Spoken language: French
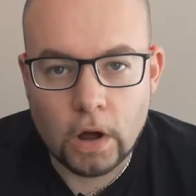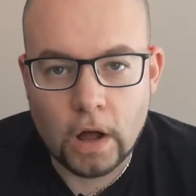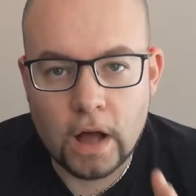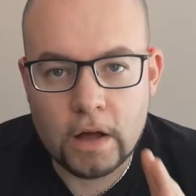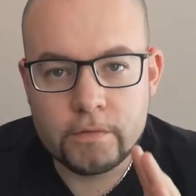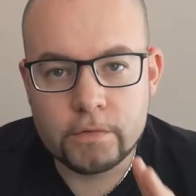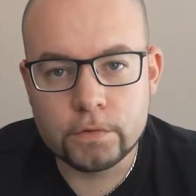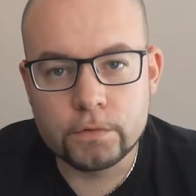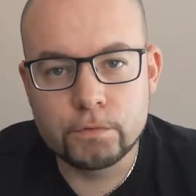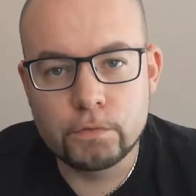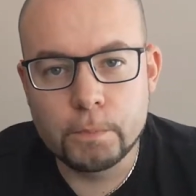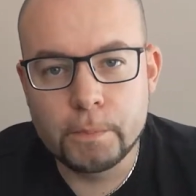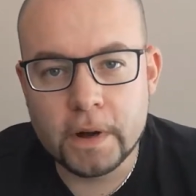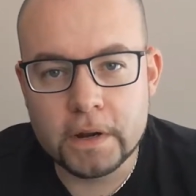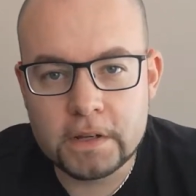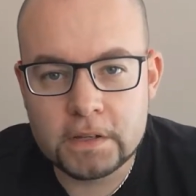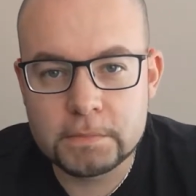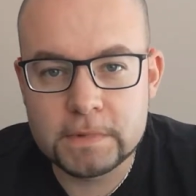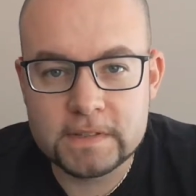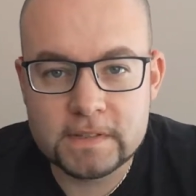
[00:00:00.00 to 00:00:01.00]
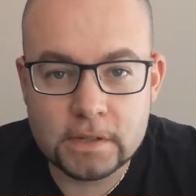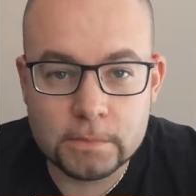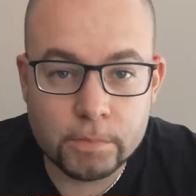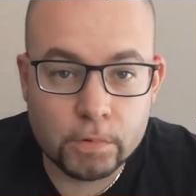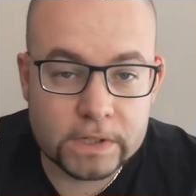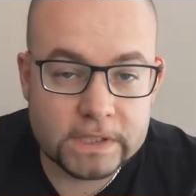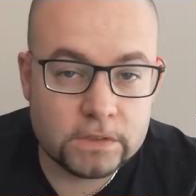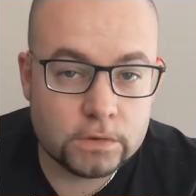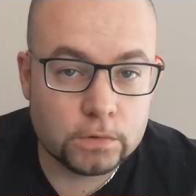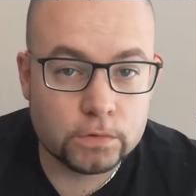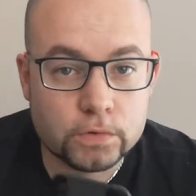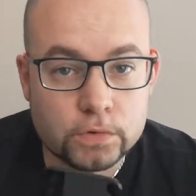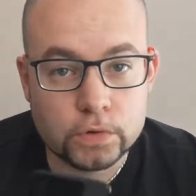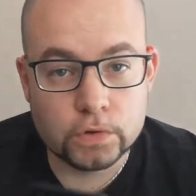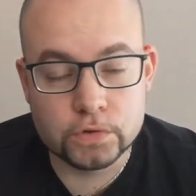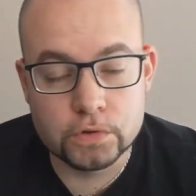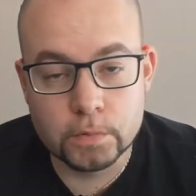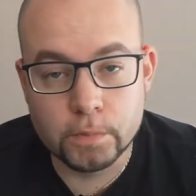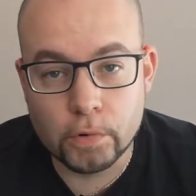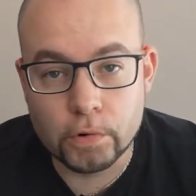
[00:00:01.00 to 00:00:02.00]
Avant de vous parler de mes impressions
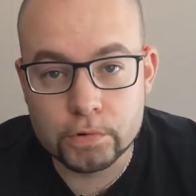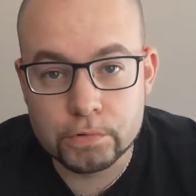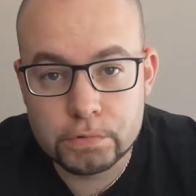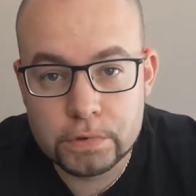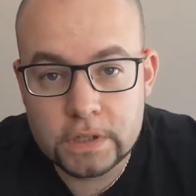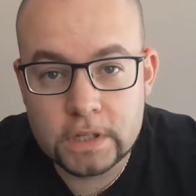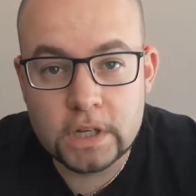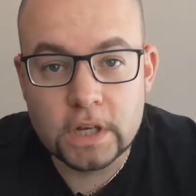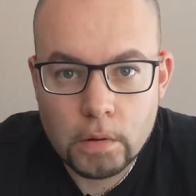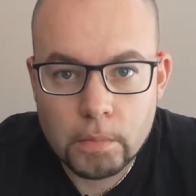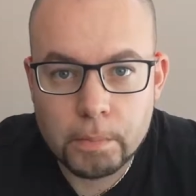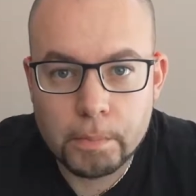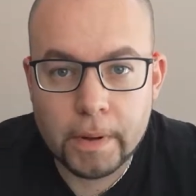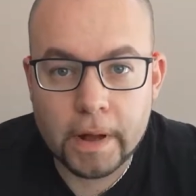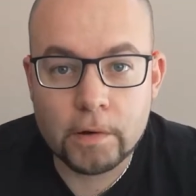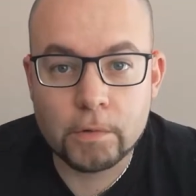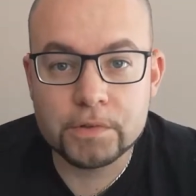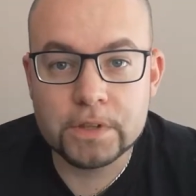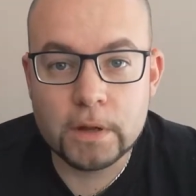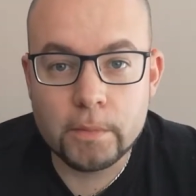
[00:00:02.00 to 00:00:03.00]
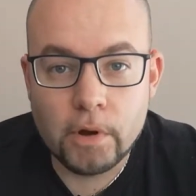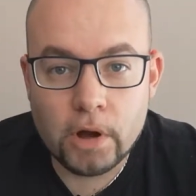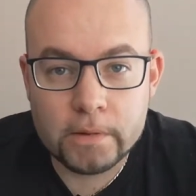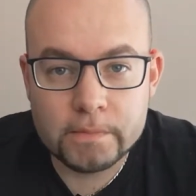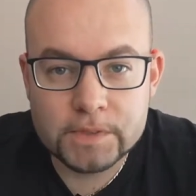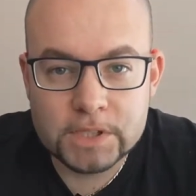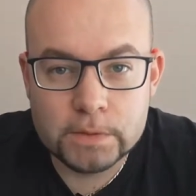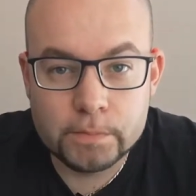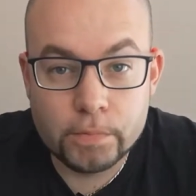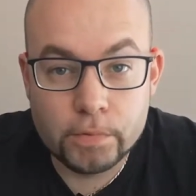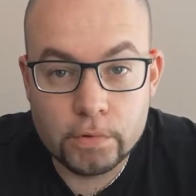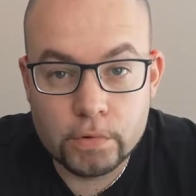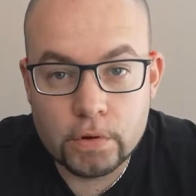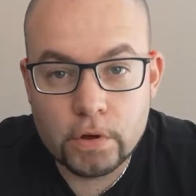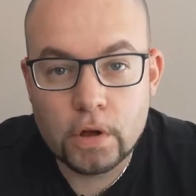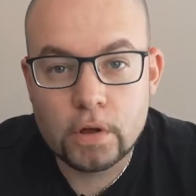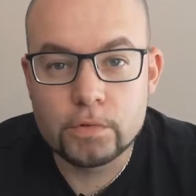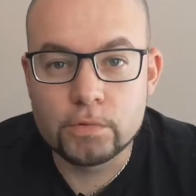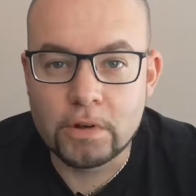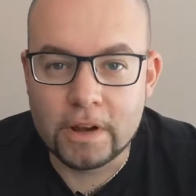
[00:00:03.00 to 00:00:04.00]
sur ce produit, parlons d'abord un petit peu
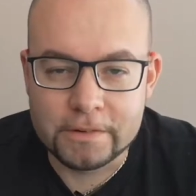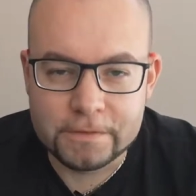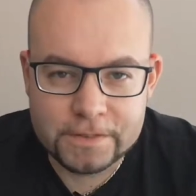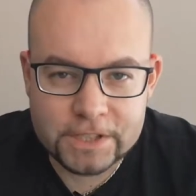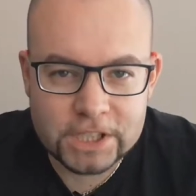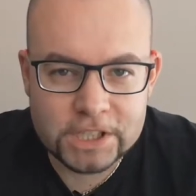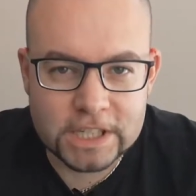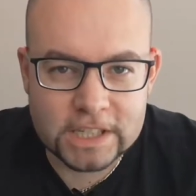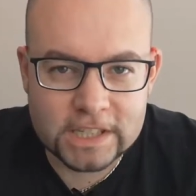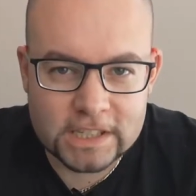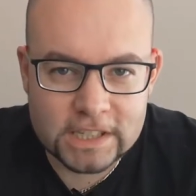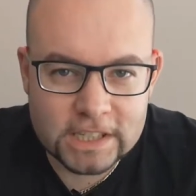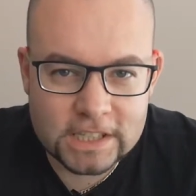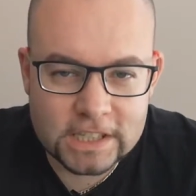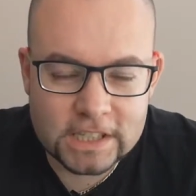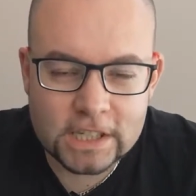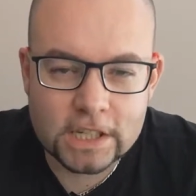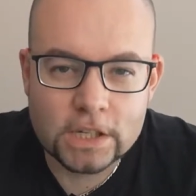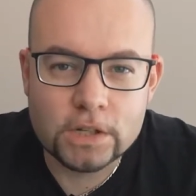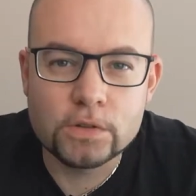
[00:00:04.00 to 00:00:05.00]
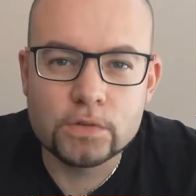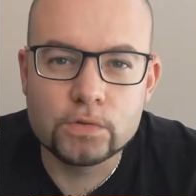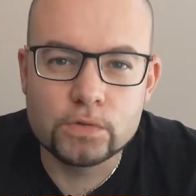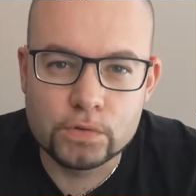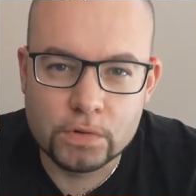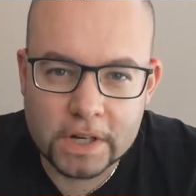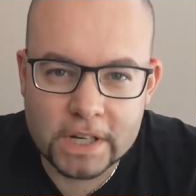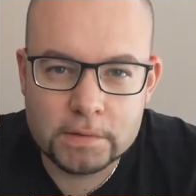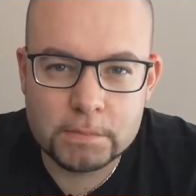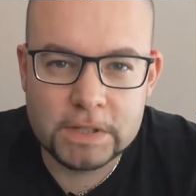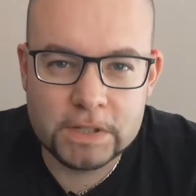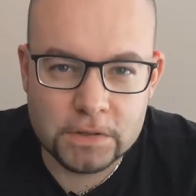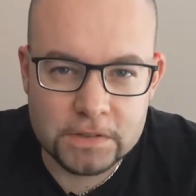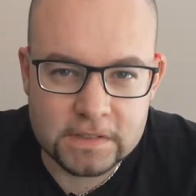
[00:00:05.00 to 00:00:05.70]
de la fiche technique du Redmi Note